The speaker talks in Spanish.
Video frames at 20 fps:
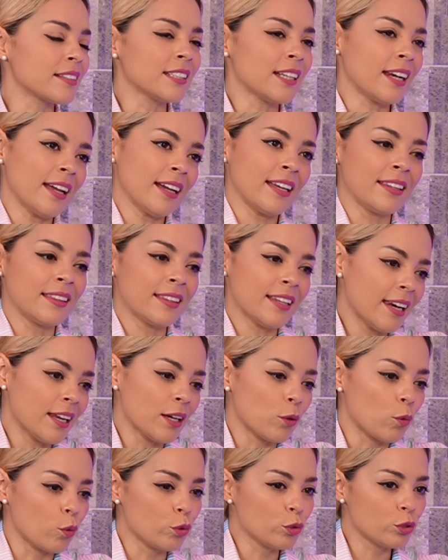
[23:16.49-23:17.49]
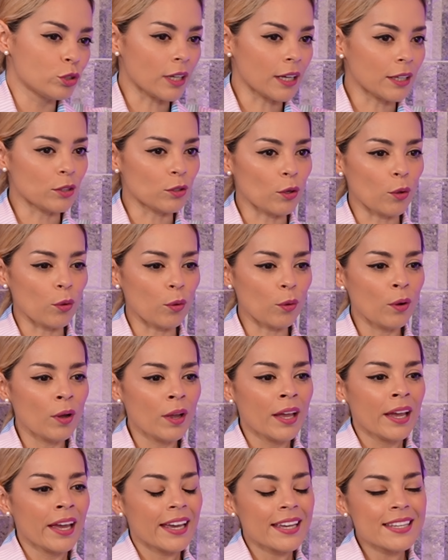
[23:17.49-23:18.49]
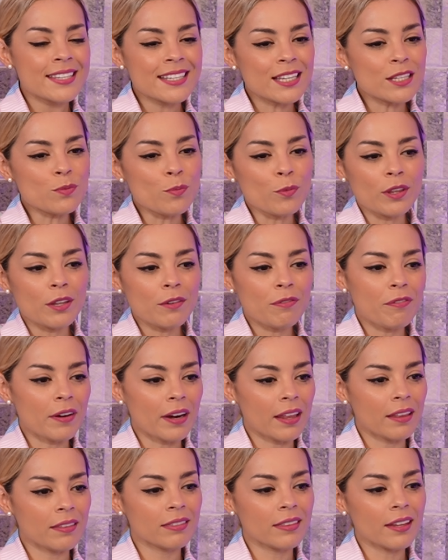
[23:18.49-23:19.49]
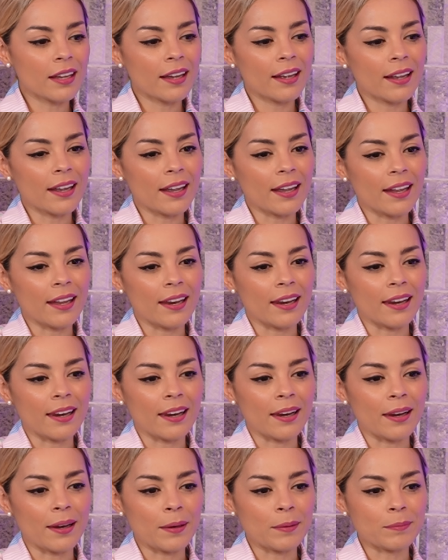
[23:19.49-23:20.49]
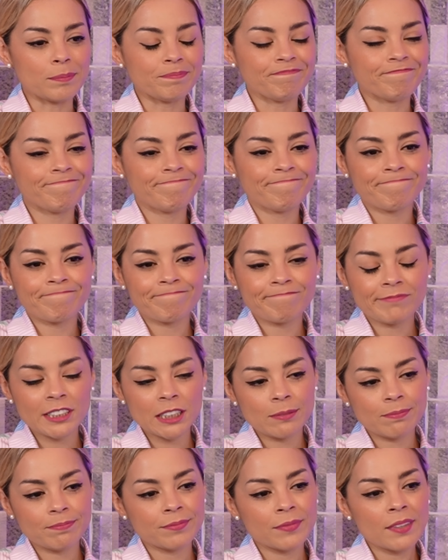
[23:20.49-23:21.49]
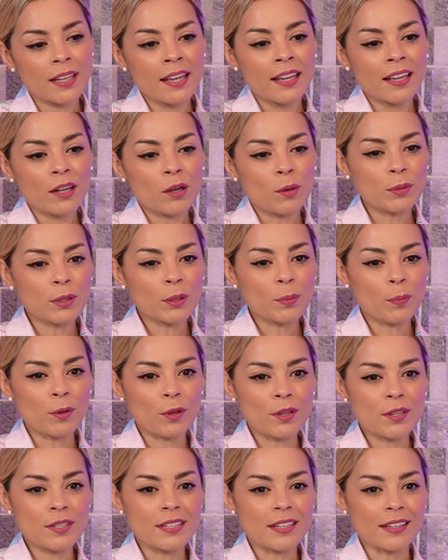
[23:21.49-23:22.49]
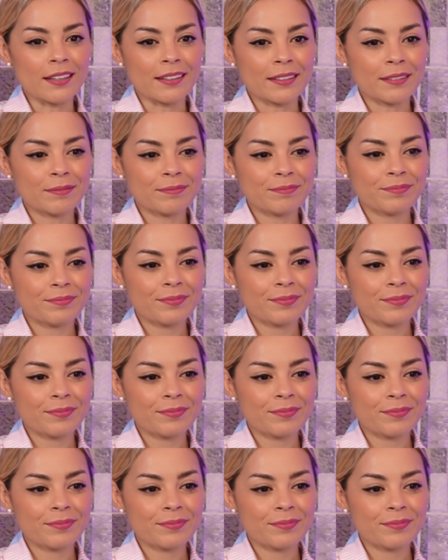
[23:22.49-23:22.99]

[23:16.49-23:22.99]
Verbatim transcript: Si a la gente le gusta y todo, es que es muy diferente el ¿cómo te puedo decir?